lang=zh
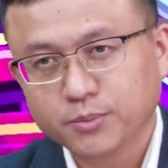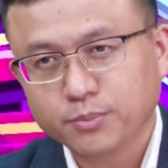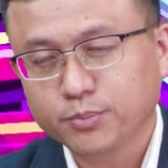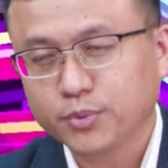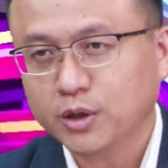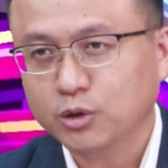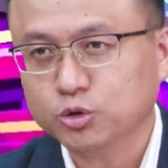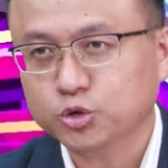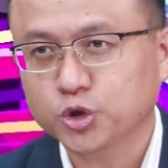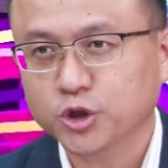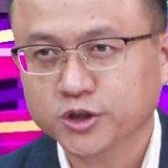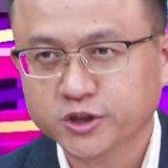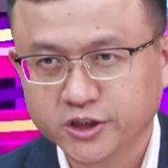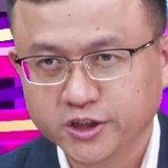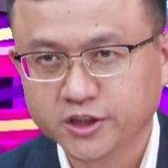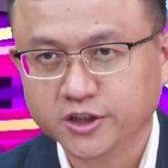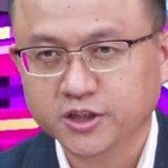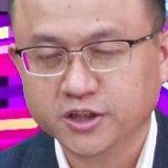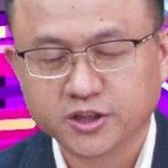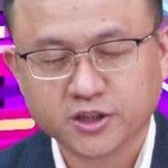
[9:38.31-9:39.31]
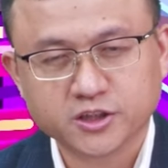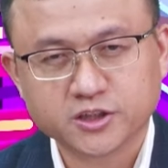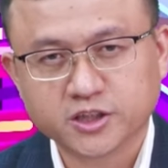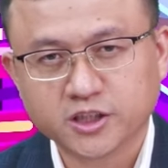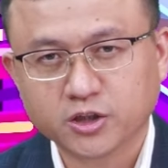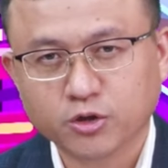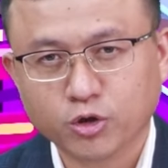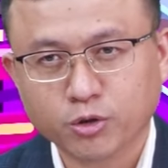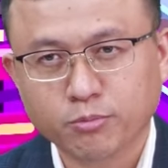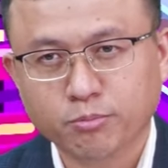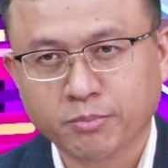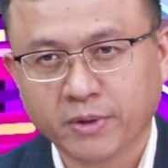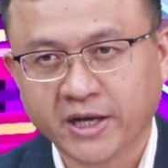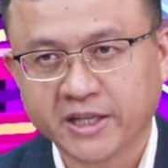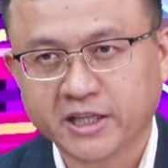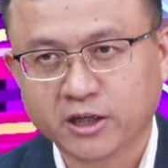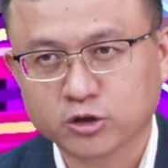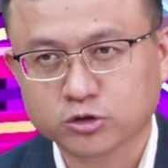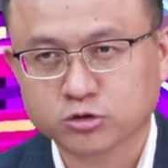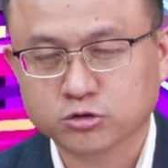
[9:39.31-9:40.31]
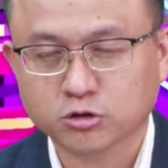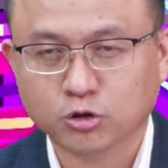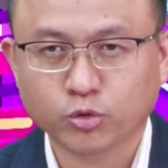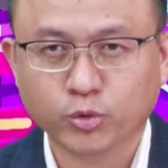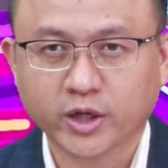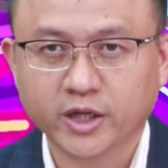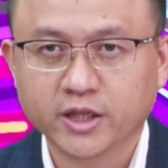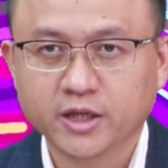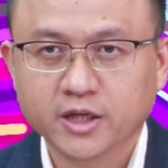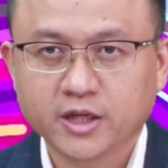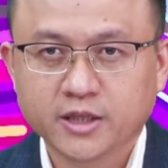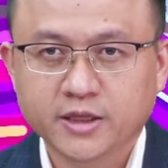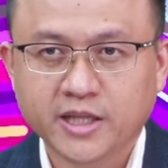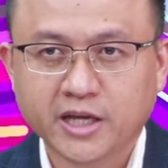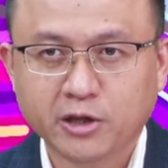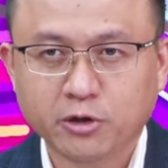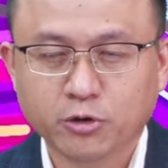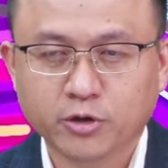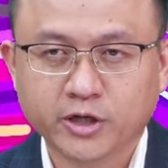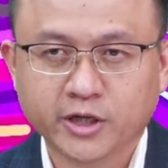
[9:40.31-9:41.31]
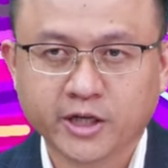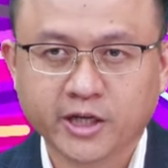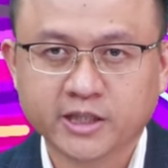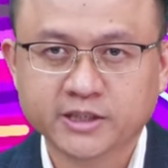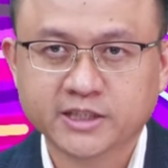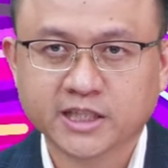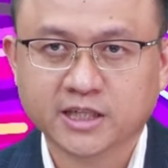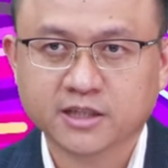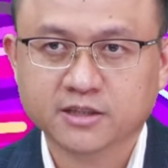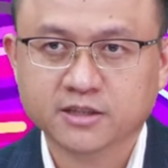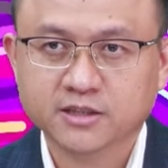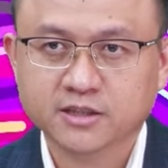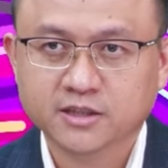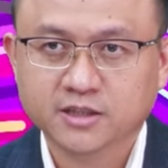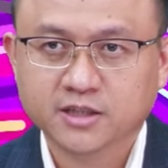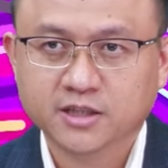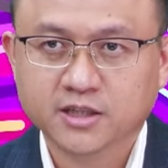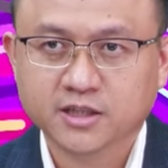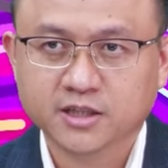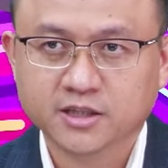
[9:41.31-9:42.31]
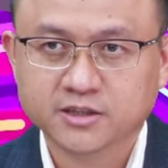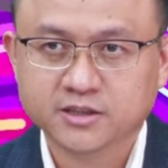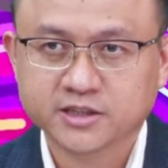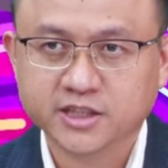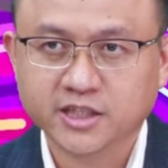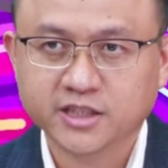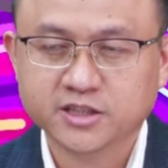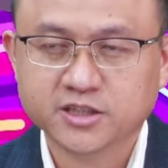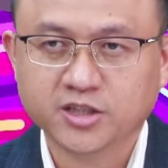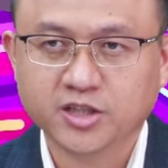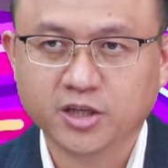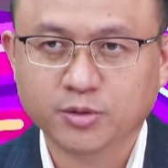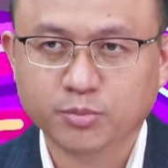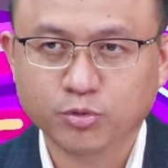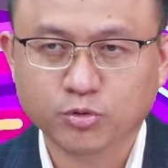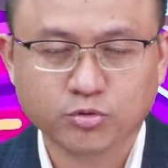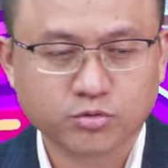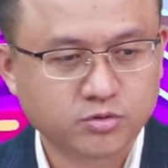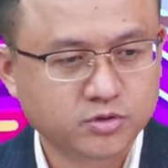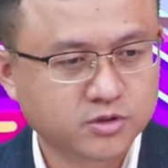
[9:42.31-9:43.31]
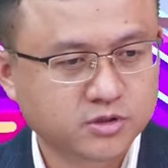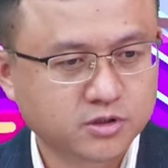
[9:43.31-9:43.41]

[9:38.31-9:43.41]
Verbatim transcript: 不然，我觉得这里你真的会买到手软。那有人跟你讲，呃，这里是底部，